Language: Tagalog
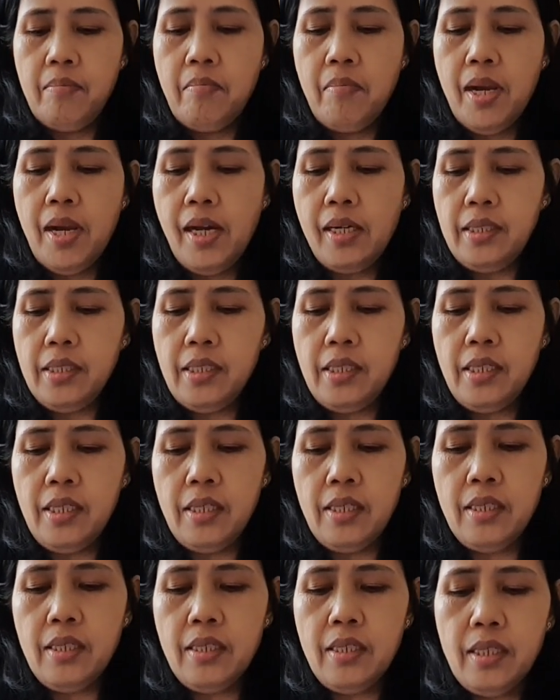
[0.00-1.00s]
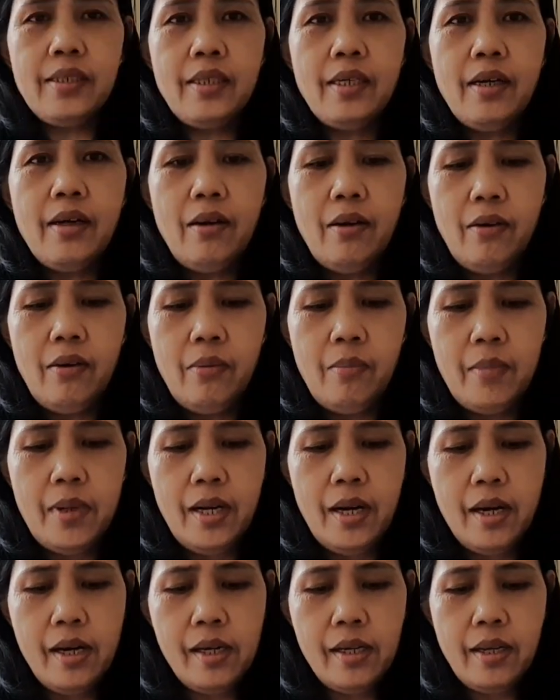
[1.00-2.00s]
Malaki ding, oh,
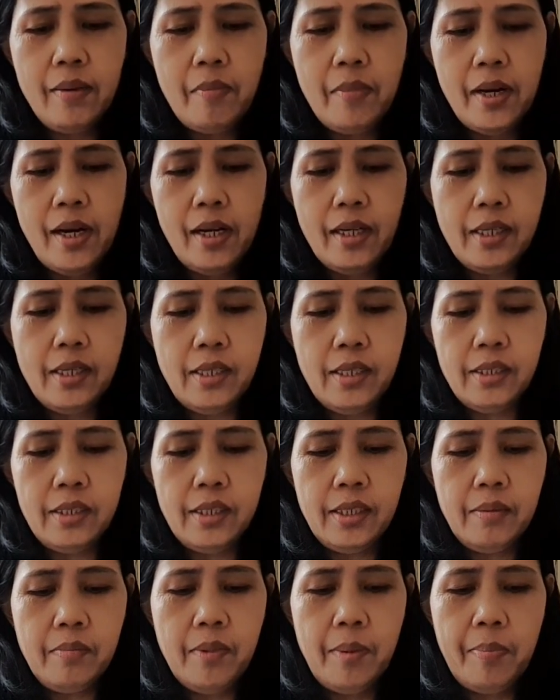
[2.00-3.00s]
malaki, malaki rin siyang,